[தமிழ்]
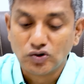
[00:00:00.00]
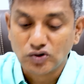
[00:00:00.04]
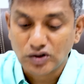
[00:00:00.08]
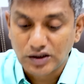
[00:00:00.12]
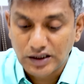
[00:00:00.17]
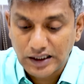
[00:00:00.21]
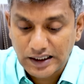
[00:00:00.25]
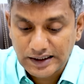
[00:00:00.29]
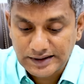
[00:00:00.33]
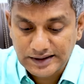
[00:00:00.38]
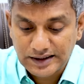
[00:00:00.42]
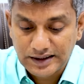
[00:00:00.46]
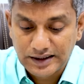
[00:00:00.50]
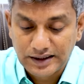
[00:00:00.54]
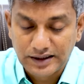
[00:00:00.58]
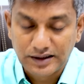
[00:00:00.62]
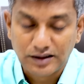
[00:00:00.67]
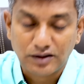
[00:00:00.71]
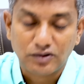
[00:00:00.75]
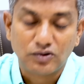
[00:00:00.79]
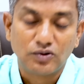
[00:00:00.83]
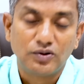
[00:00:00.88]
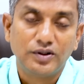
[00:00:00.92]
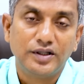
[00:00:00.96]
ஸோ காசாவில்
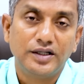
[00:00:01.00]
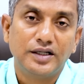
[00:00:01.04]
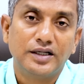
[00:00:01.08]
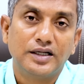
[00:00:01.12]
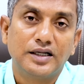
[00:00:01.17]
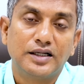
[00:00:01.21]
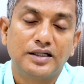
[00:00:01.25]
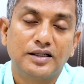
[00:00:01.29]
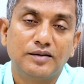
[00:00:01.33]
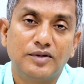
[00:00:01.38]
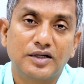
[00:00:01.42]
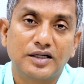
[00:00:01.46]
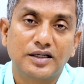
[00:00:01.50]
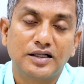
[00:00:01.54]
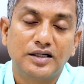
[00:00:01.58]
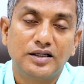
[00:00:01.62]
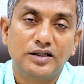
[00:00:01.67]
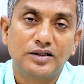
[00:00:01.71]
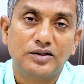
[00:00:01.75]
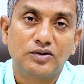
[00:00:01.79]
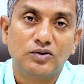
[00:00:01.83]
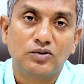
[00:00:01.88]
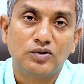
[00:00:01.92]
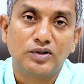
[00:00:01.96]
இருக்கக்கூடிய அந்த
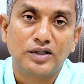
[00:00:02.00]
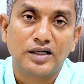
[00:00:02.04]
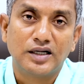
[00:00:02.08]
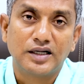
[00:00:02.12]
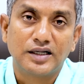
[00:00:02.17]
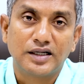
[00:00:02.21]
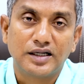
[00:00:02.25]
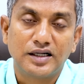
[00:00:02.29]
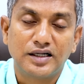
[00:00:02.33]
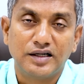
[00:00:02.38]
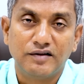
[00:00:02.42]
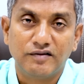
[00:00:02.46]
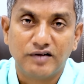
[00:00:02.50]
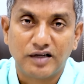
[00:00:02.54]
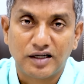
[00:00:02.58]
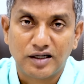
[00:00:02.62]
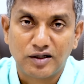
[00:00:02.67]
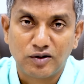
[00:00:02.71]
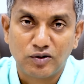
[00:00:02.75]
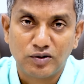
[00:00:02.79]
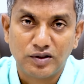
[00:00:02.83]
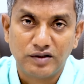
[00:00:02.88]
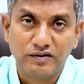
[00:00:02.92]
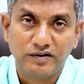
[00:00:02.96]
மக்களுக்கு உண்டான
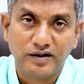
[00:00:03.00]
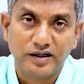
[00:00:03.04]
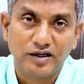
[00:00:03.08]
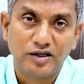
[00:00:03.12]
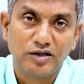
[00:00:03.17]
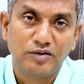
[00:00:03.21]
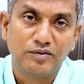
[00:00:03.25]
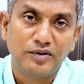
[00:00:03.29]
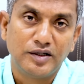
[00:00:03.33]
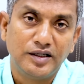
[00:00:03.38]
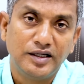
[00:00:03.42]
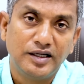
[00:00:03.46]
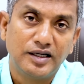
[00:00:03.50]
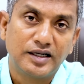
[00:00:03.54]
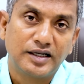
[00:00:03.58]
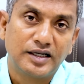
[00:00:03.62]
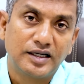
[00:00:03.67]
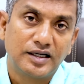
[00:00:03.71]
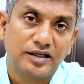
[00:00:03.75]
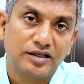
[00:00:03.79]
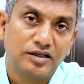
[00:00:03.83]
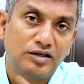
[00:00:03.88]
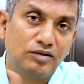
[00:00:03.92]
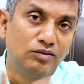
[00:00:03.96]
நிவாரண உதவிகளையும் இந்தியா
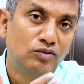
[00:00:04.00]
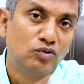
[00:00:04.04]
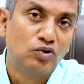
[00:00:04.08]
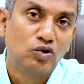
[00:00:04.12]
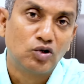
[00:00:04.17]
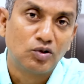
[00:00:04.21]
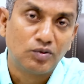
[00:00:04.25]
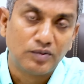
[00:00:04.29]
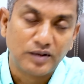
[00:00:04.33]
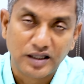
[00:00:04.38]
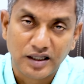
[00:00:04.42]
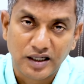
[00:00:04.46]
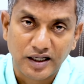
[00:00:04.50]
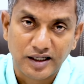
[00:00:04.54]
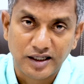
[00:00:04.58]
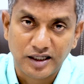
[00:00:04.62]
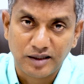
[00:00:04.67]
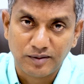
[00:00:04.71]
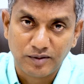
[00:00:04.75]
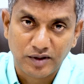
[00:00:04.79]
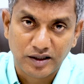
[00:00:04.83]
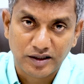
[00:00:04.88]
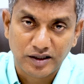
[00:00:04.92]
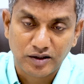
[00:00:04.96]
கிட்டத்தட்ட மூணு மடங்கு
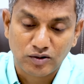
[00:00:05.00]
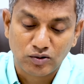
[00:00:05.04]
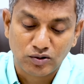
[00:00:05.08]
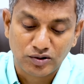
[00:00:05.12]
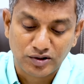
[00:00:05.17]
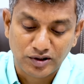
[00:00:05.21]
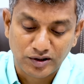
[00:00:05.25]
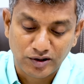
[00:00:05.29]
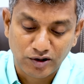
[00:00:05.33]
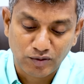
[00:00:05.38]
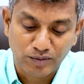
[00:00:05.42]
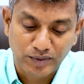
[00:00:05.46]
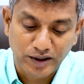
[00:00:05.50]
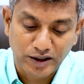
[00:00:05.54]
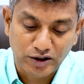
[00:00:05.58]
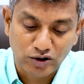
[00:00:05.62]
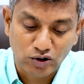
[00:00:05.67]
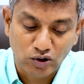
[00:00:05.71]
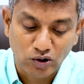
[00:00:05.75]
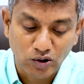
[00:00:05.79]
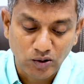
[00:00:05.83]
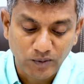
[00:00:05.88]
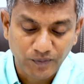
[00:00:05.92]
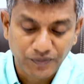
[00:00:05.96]
அதிகமாக்கி கொடுத்ததையும்
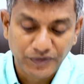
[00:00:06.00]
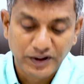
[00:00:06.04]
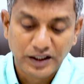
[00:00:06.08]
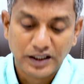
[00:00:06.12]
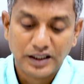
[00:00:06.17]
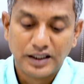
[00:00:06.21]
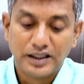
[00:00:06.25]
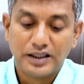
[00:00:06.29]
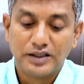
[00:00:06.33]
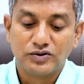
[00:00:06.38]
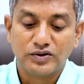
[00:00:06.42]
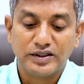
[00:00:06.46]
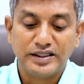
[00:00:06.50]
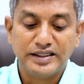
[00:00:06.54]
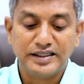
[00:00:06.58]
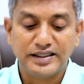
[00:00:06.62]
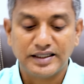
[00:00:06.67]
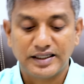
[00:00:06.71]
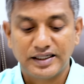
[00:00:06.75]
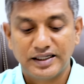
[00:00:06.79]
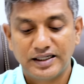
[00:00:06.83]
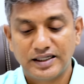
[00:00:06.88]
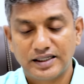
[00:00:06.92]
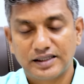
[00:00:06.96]
பார்த்தோம் ஸோ
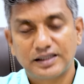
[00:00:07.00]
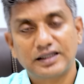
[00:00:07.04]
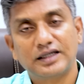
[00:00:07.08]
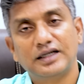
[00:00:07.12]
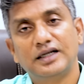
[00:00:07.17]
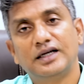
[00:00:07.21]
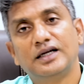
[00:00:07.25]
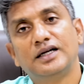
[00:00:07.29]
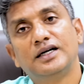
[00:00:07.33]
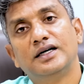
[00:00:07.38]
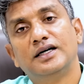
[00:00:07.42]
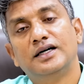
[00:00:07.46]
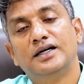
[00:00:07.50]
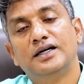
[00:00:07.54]
இந்த நேரத்தில்